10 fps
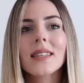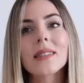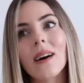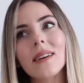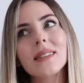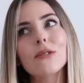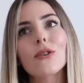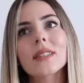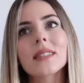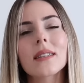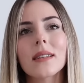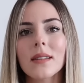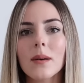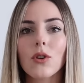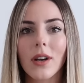Saat sonrasında
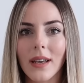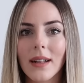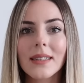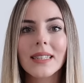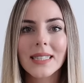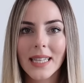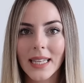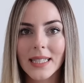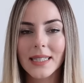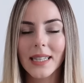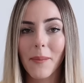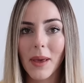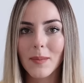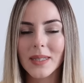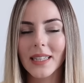zaten Burak geldiğinde 8'de
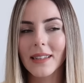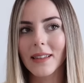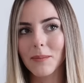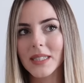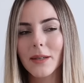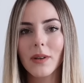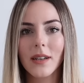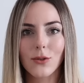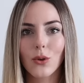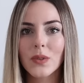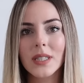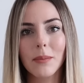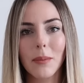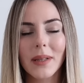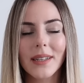yemeğimizi yediğimizde birazcık
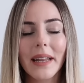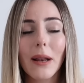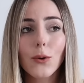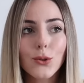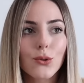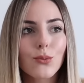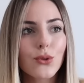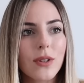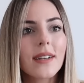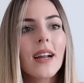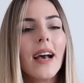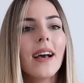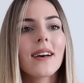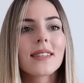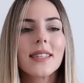ofiste babalarıyla oturmuşlar.
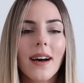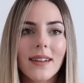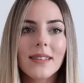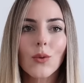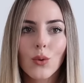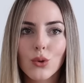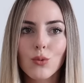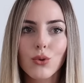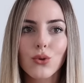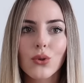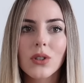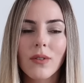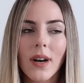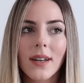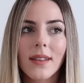Saat 9.30
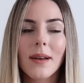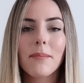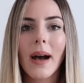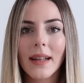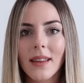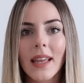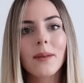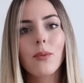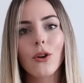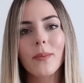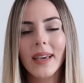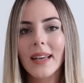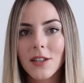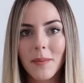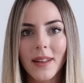civarında ben yeni bölüme
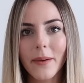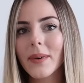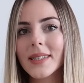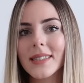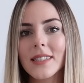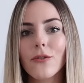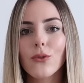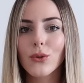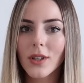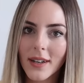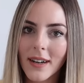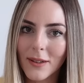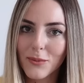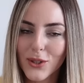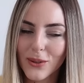geçemeden Masterchef
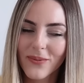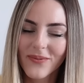uyuyakalmışım.